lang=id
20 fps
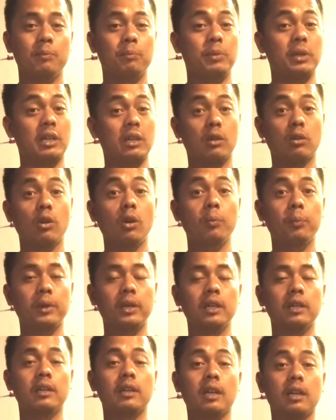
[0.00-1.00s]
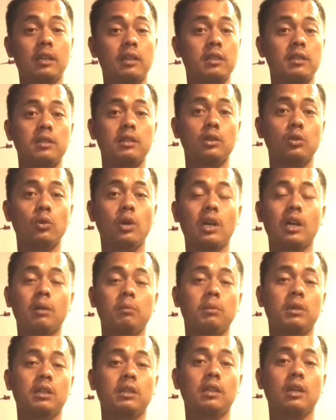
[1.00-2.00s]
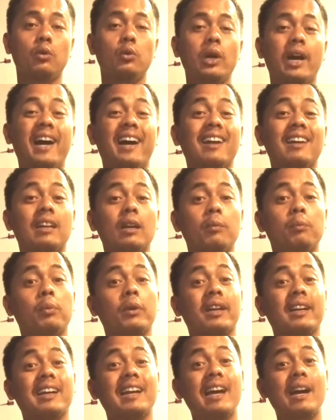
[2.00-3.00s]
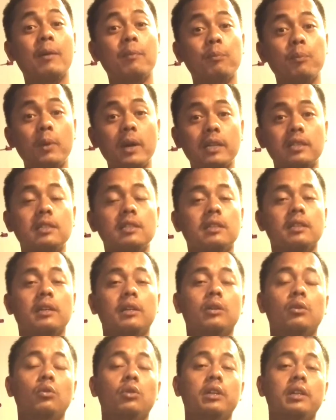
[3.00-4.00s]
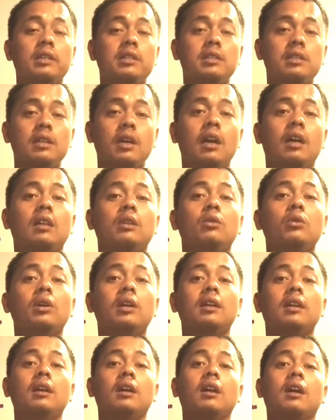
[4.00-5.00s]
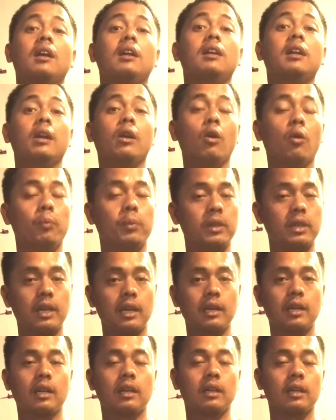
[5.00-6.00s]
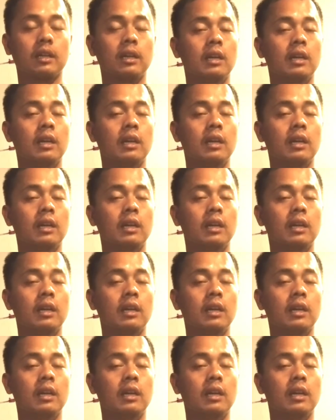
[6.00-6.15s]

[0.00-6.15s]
bikin kopi dan di situ akan mengetahui ada berapa sih di Indonesia itu ada kedai kopinya dan